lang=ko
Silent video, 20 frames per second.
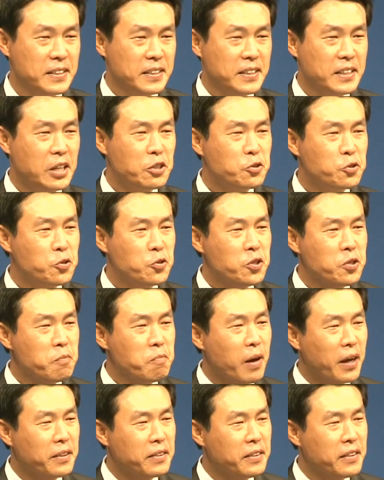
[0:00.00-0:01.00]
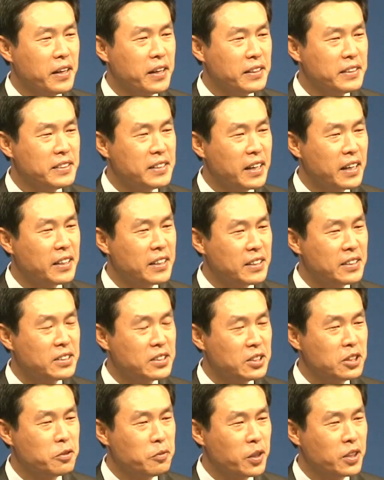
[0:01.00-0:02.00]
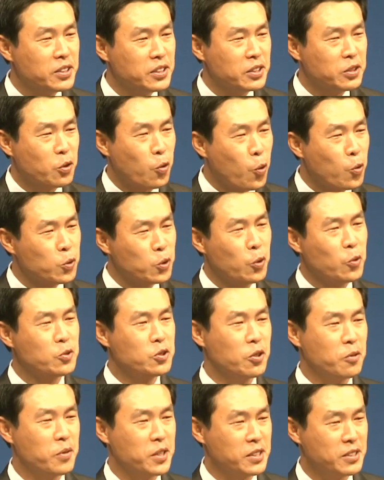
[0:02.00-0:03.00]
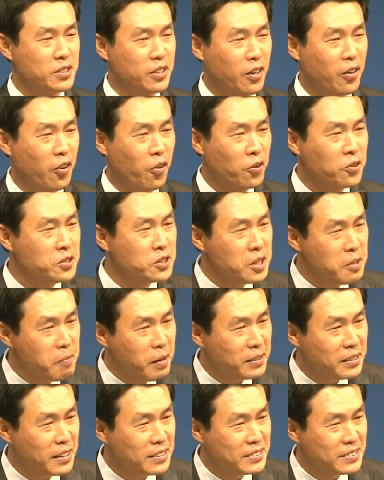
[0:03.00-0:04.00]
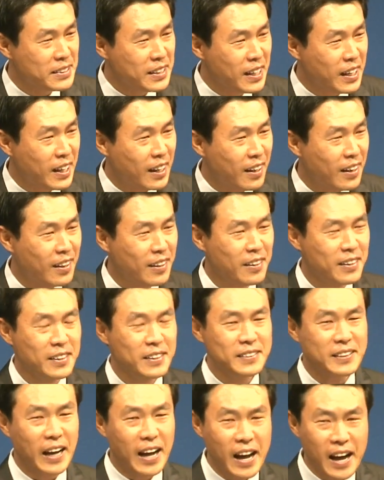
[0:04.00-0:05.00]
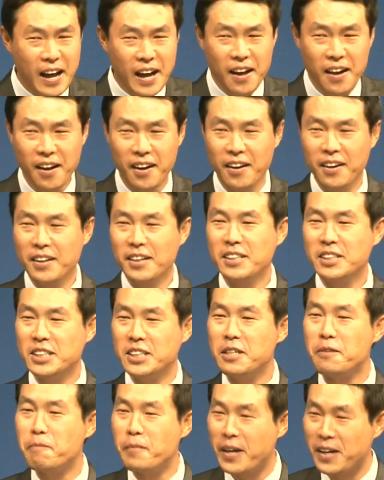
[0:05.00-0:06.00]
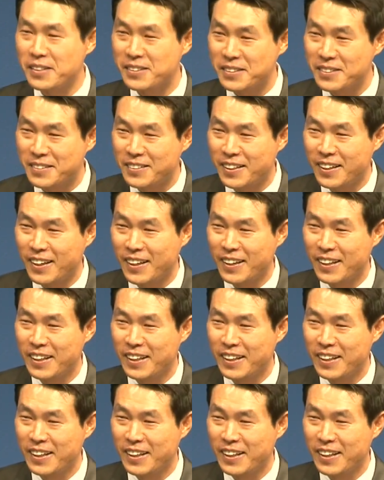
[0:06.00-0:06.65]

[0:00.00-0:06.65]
예수님 만난 이야기 들으면은 공통점이 있어요. 언제 만났느냐? 다 실패했을 때,